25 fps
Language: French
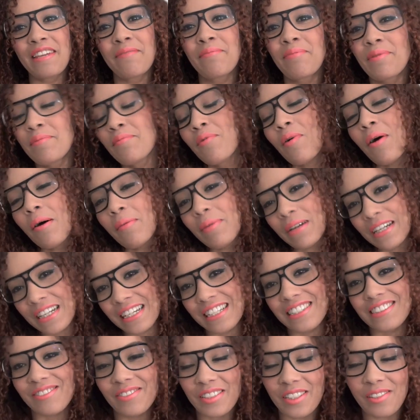Et puis bon
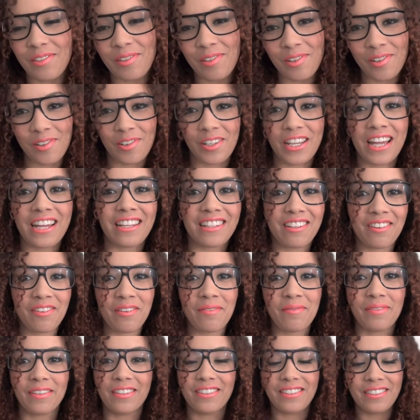après bien sûr je regarde quand
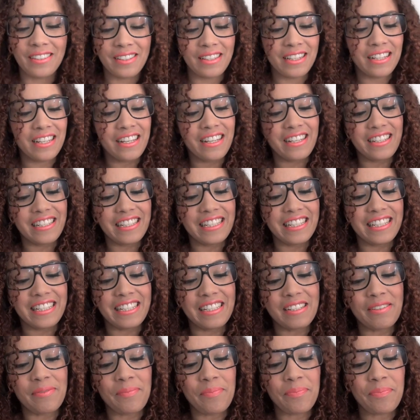même
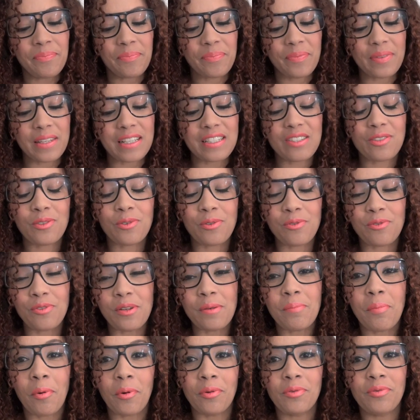les, ce que
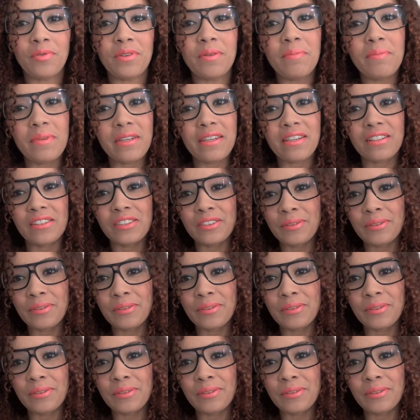fait le produit mais...